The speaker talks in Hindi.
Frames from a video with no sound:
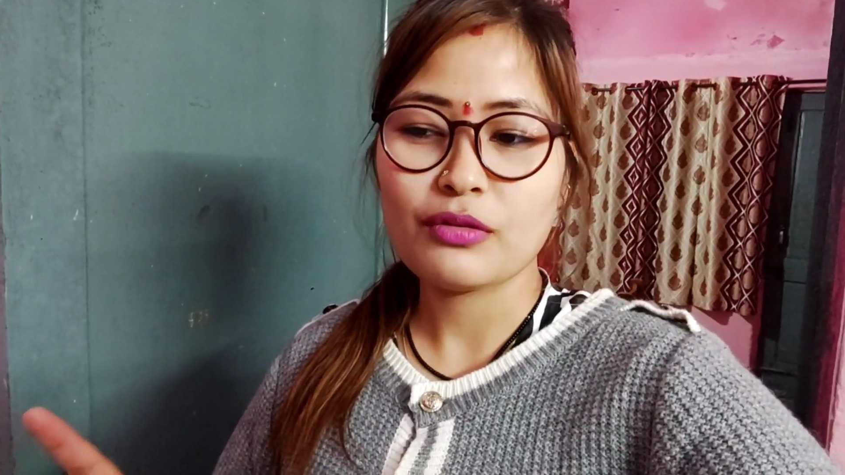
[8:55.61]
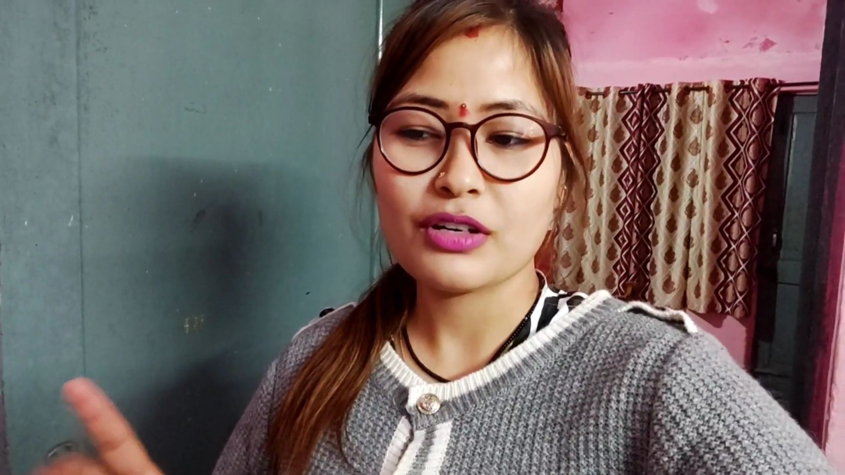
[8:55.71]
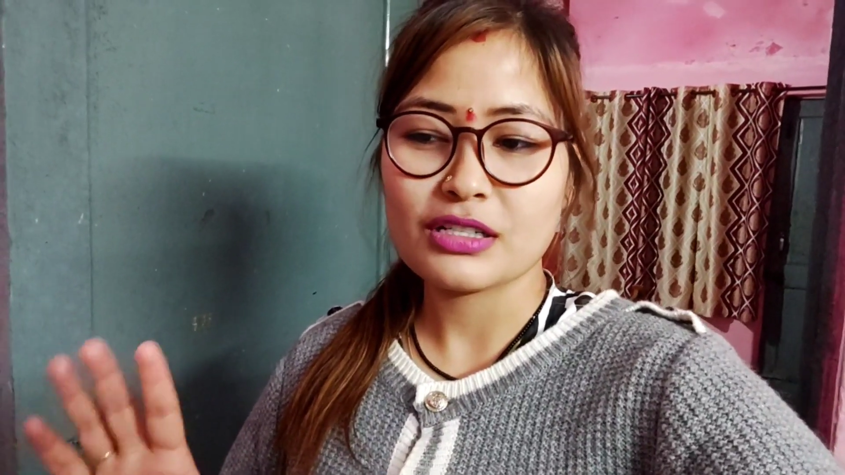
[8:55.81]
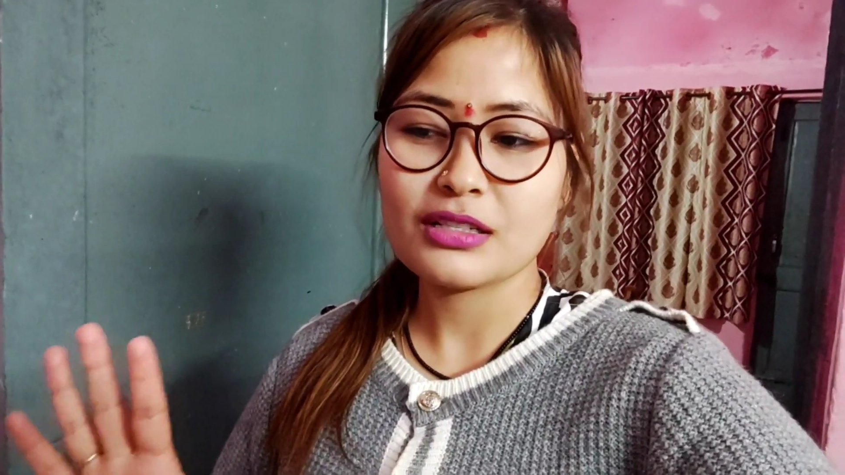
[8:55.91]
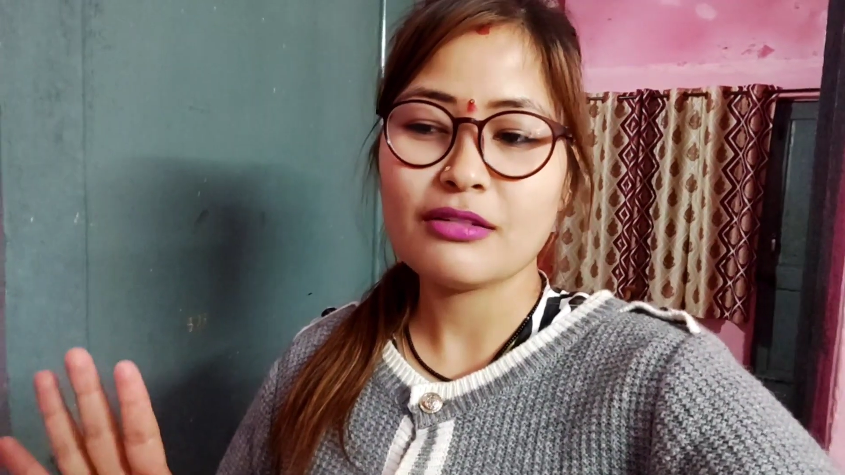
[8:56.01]

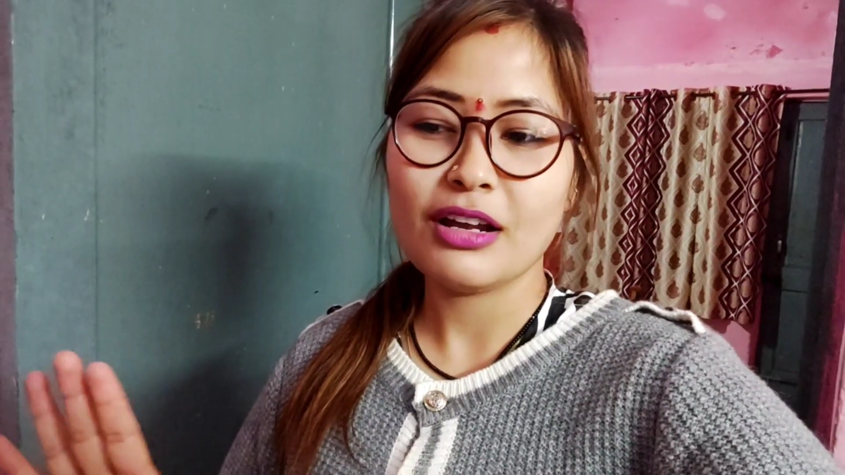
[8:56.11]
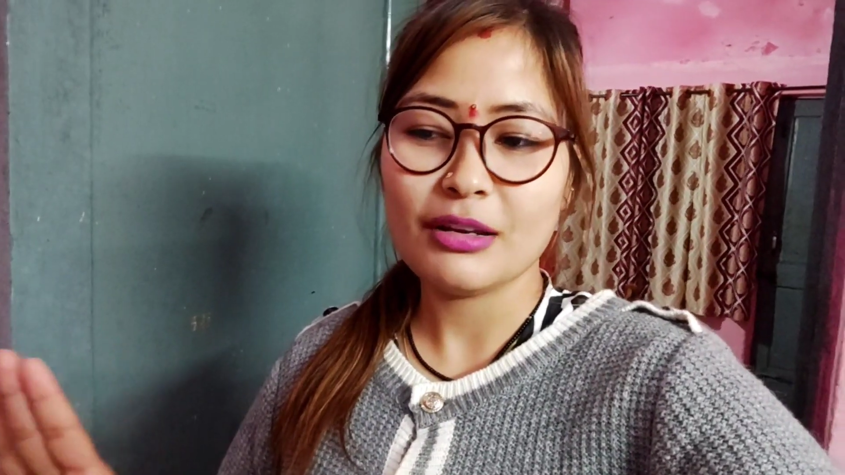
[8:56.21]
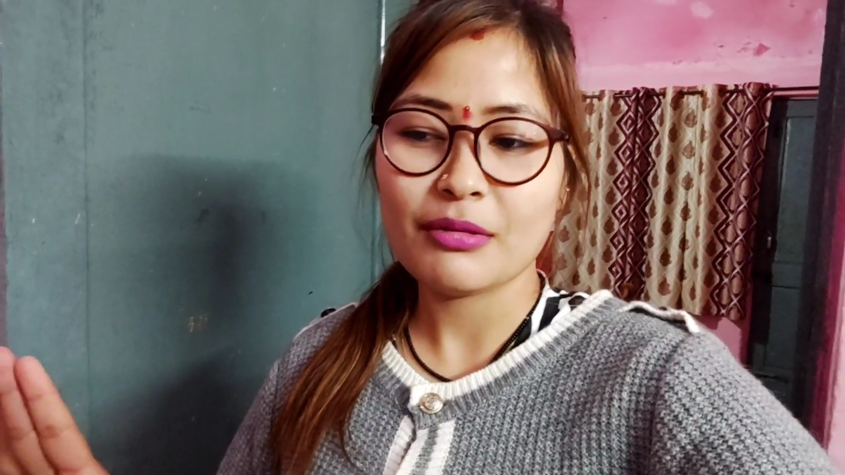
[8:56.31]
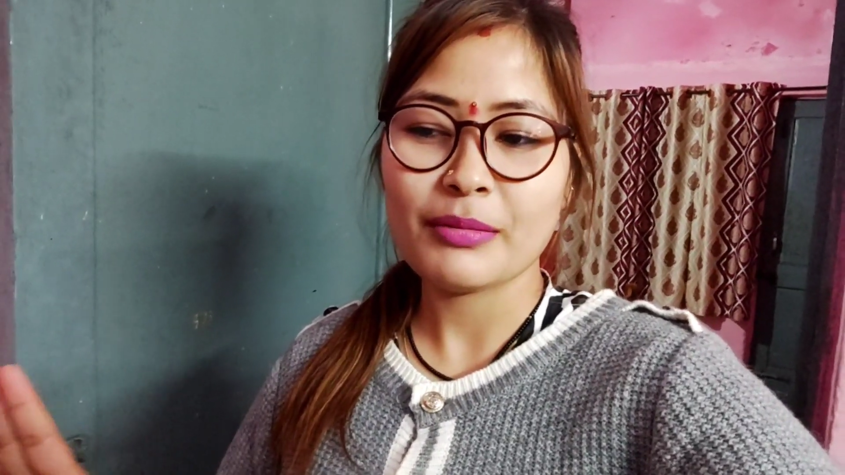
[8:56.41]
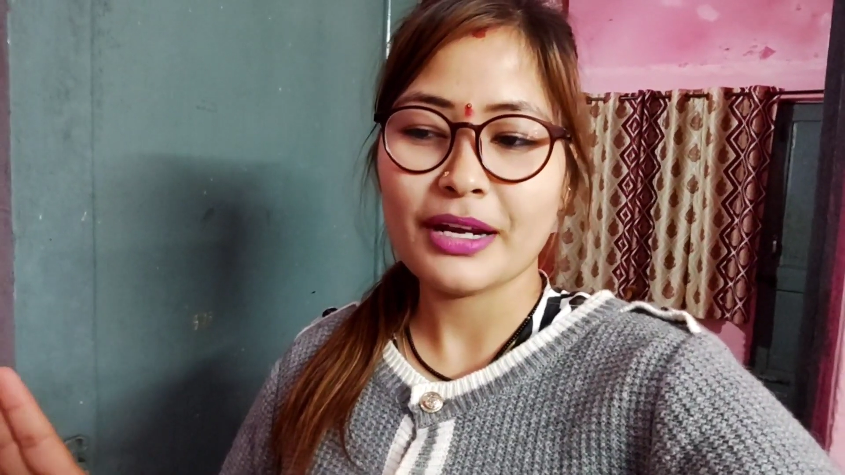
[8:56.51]
फर्स्ट
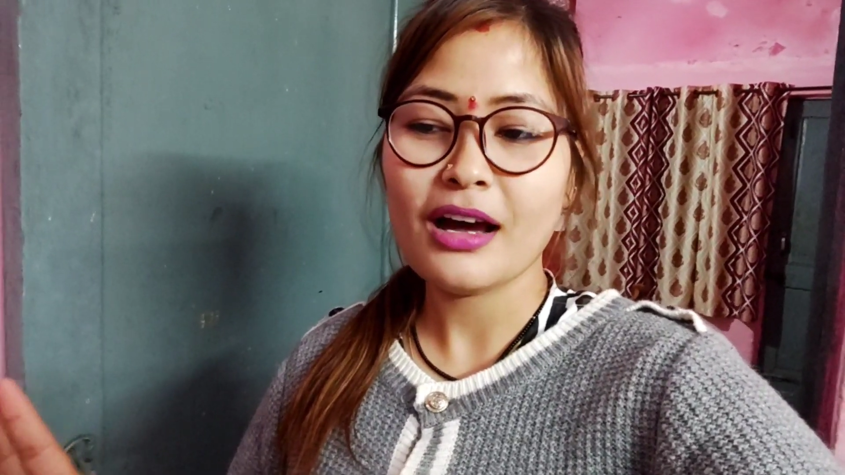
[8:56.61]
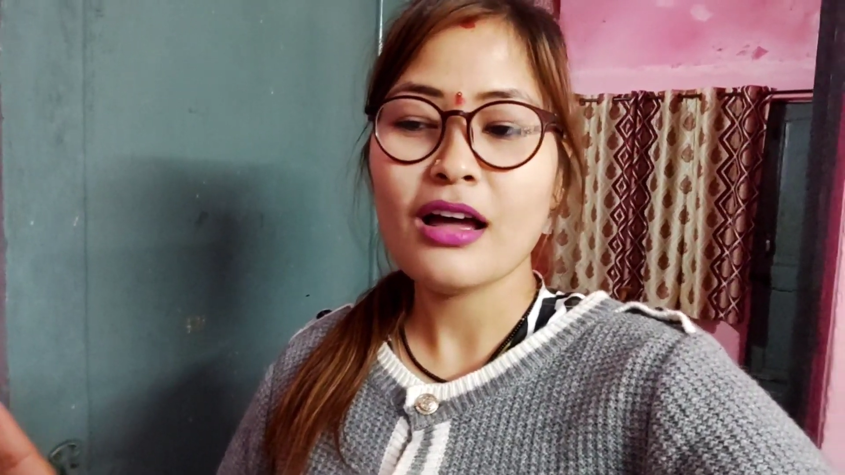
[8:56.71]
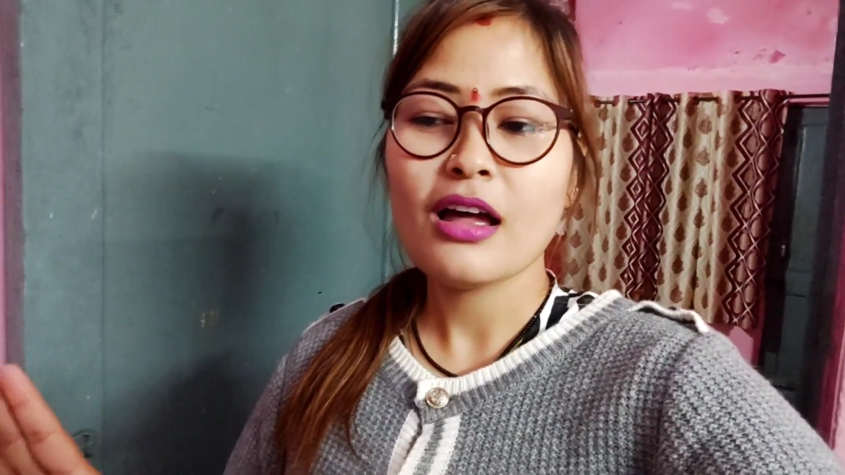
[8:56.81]
दिवाली पे मेरा